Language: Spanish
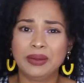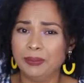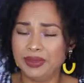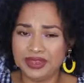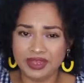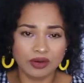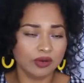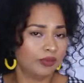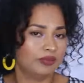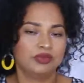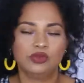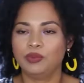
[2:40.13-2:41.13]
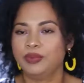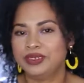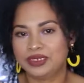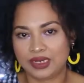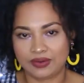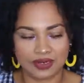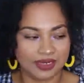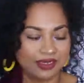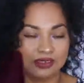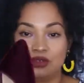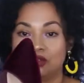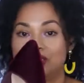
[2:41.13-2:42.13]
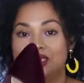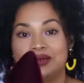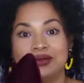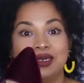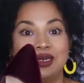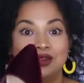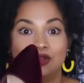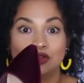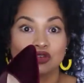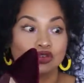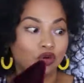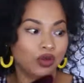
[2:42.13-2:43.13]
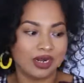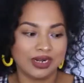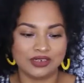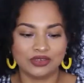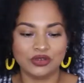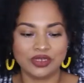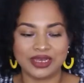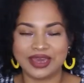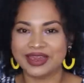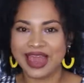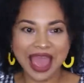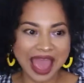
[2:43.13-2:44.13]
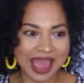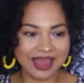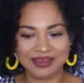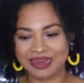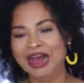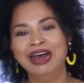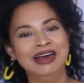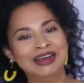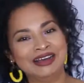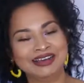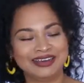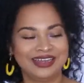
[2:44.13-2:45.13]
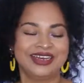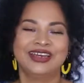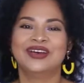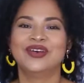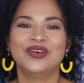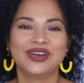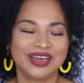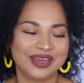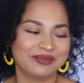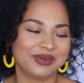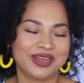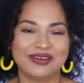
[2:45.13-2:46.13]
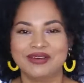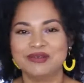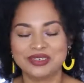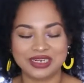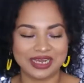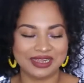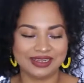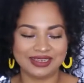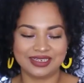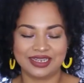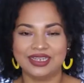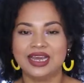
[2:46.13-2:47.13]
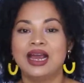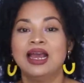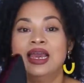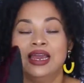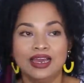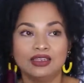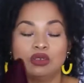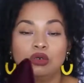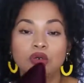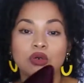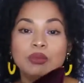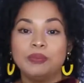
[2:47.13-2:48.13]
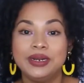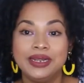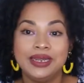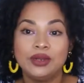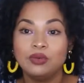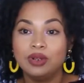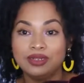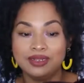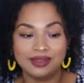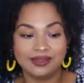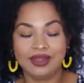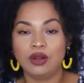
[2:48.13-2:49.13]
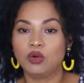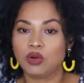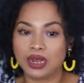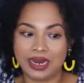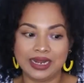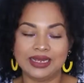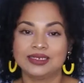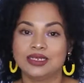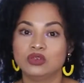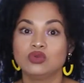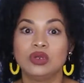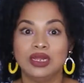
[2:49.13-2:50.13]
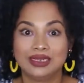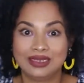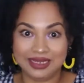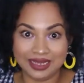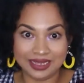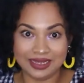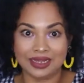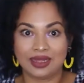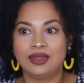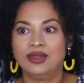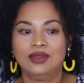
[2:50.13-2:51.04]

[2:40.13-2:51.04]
video. No pensaba. Estos estaban a 2 dólares. Yo dije, ¿qué? ok, porque había mucha gente ese día. Estos los compré en una tienda local, esa es una tienda